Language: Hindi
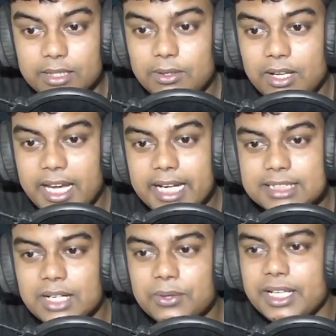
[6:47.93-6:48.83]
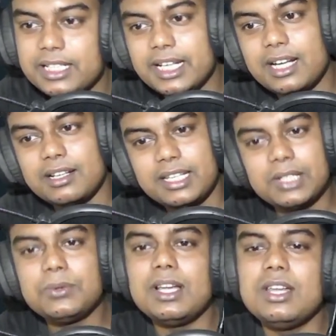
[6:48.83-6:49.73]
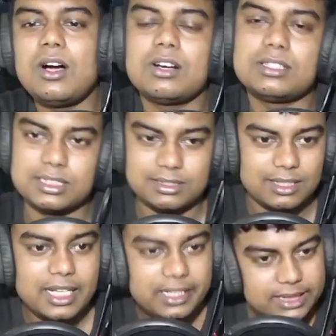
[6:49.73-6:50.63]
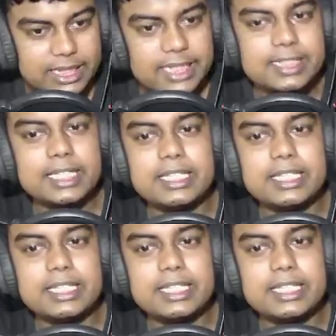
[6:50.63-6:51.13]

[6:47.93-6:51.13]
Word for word: और एक हजार हो गए देखा गीको अनलॉक इसी के साथ